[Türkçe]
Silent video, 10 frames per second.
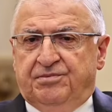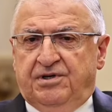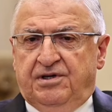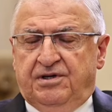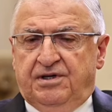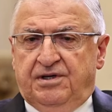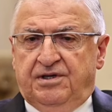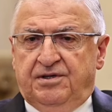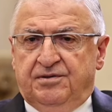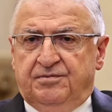Tabii
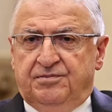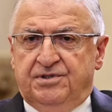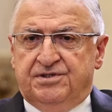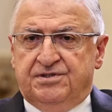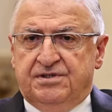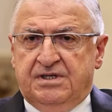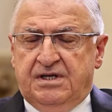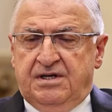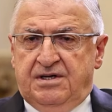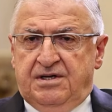e, biz
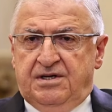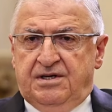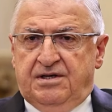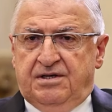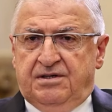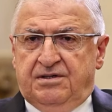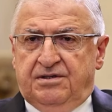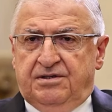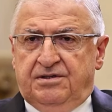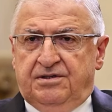ee,
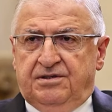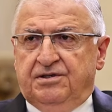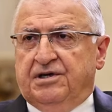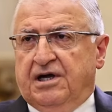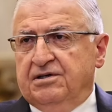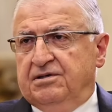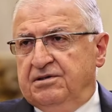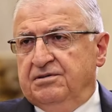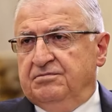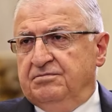Irak
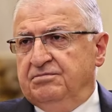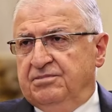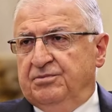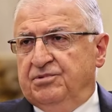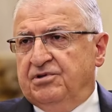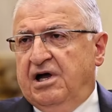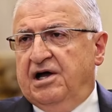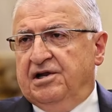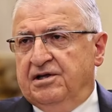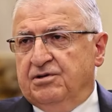tabi
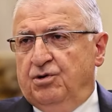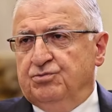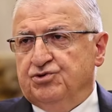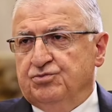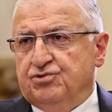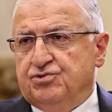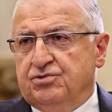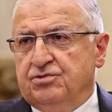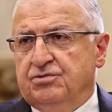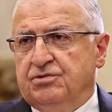tarihi
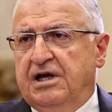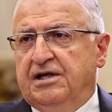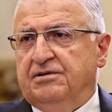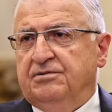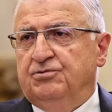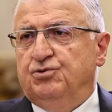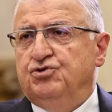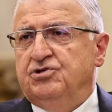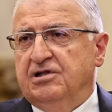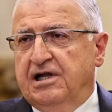komşumuz. Yani
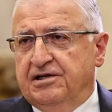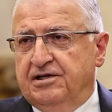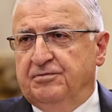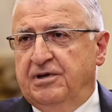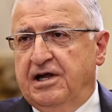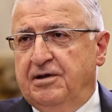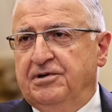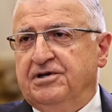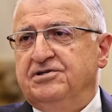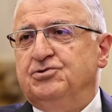yüzyıllardır
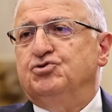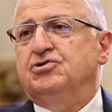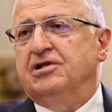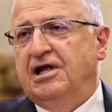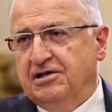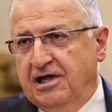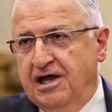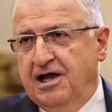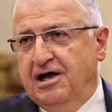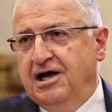beraberiz, yüzyıllar
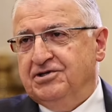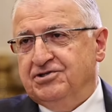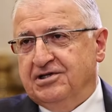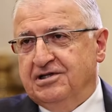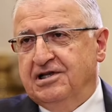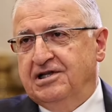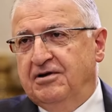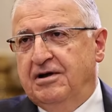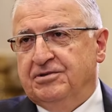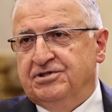daha aynı şekilde
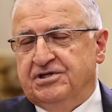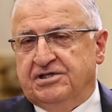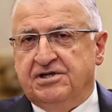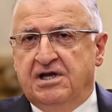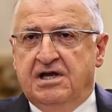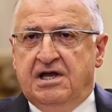devam edeceğiz.